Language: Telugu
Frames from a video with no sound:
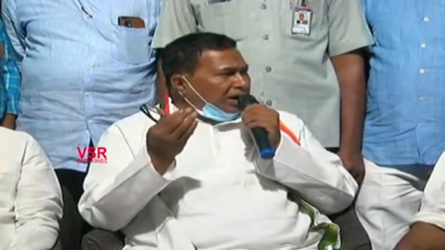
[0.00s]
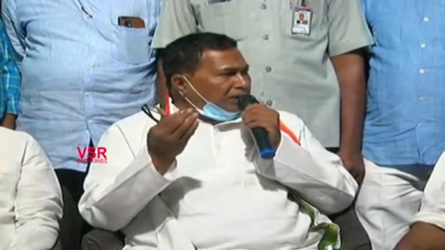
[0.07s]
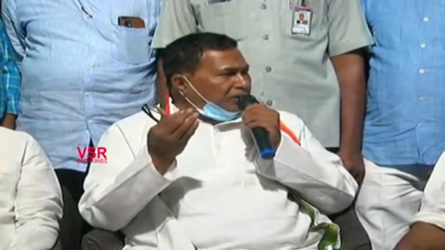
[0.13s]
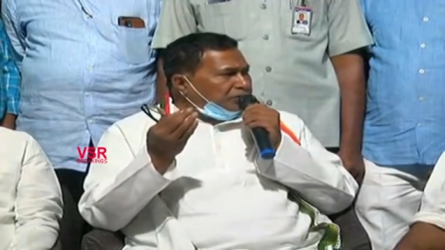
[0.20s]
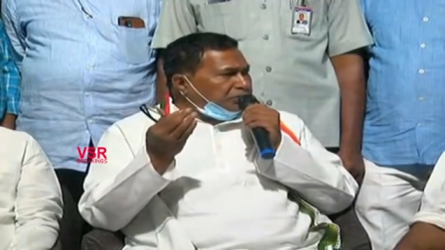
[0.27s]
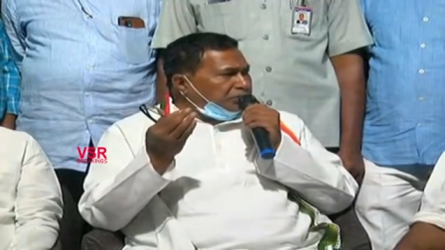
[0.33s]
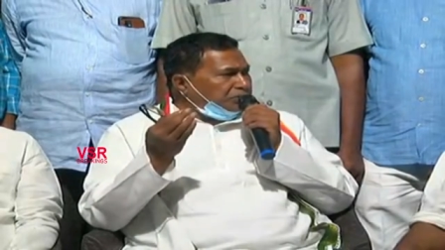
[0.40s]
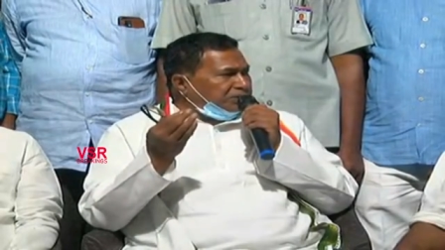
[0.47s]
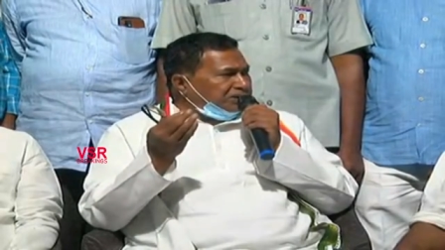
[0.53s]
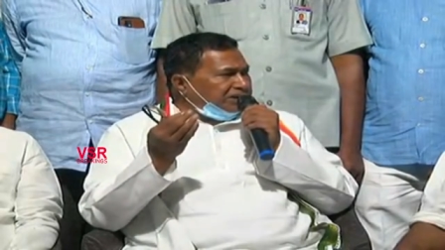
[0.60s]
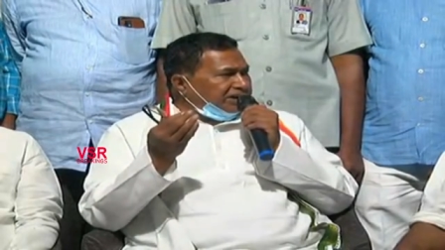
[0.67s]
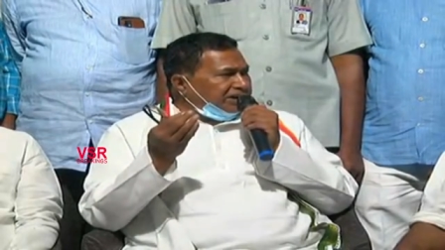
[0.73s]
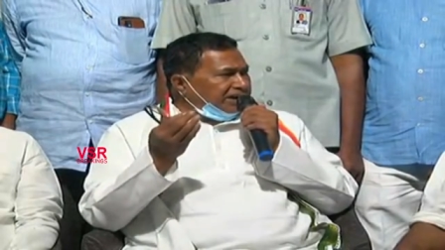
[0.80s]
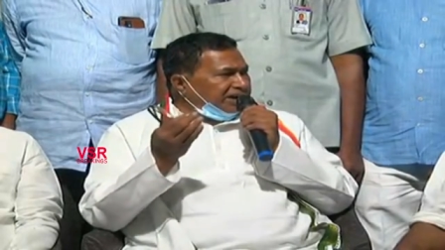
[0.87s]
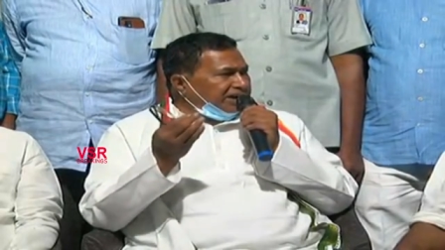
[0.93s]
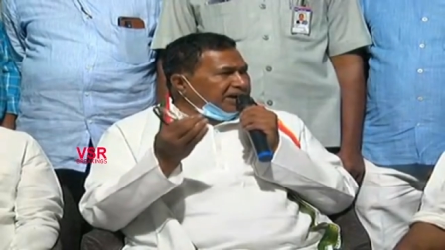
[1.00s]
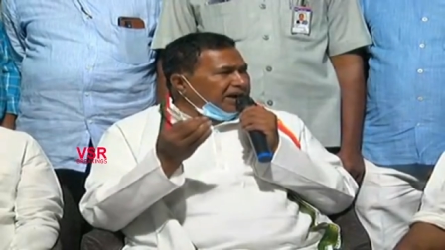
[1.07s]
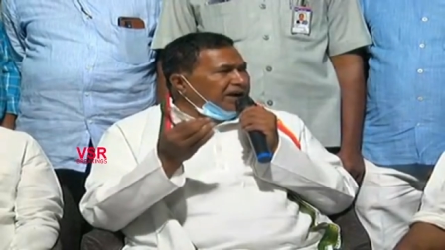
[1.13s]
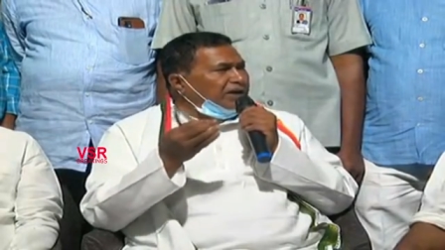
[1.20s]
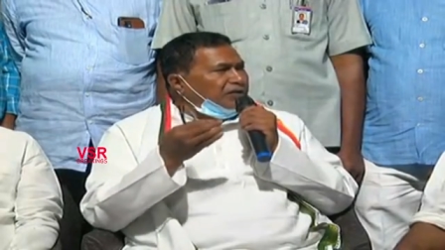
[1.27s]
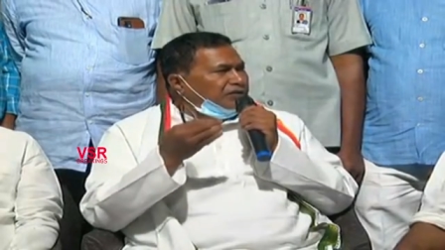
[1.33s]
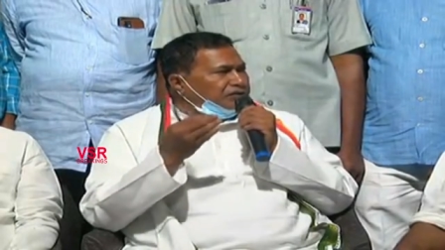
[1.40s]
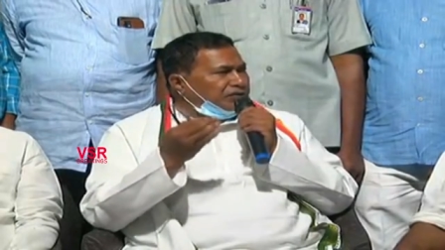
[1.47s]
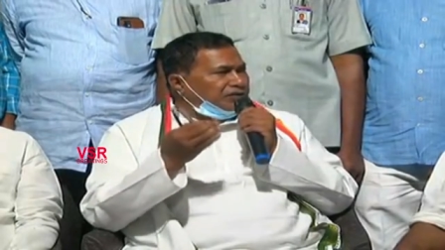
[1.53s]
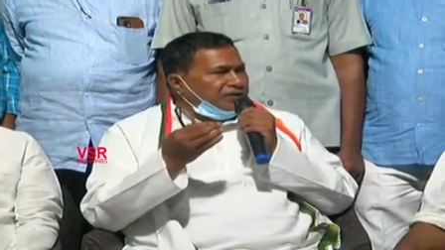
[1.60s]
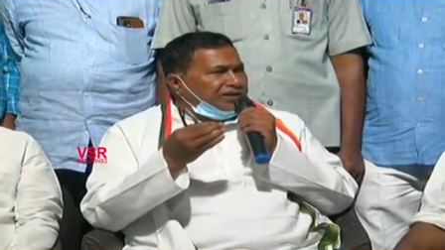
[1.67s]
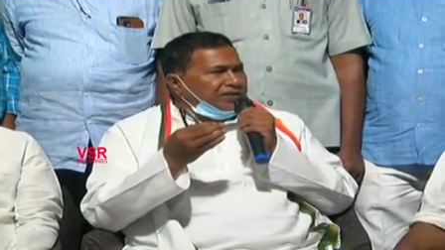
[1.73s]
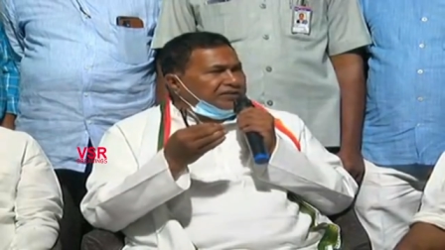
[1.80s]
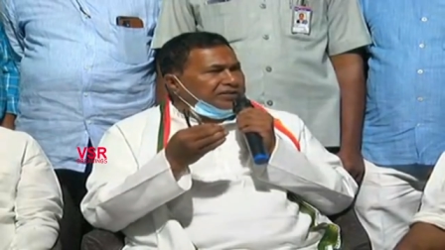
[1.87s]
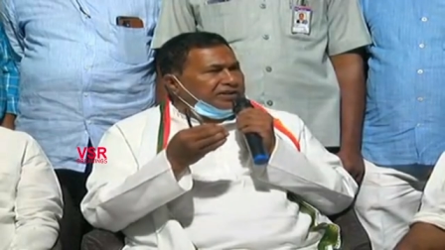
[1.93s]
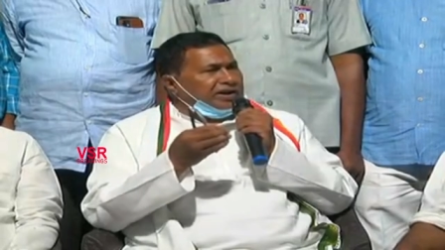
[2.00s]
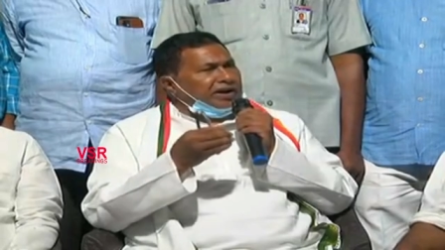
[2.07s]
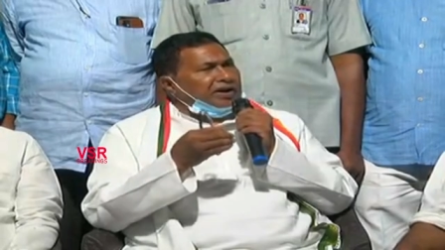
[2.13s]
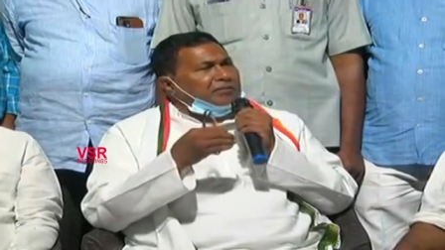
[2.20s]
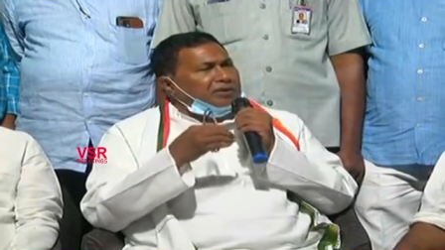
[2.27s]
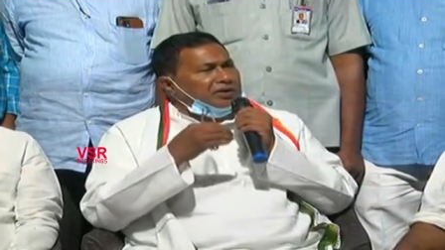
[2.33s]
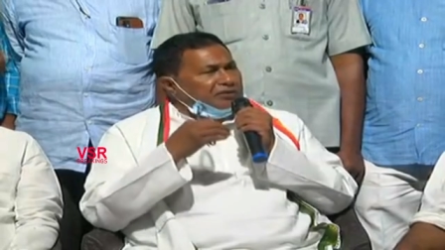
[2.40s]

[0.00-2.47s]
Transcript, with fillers: ఆలోచింపజేయటానికి అవసరమైన విధంగా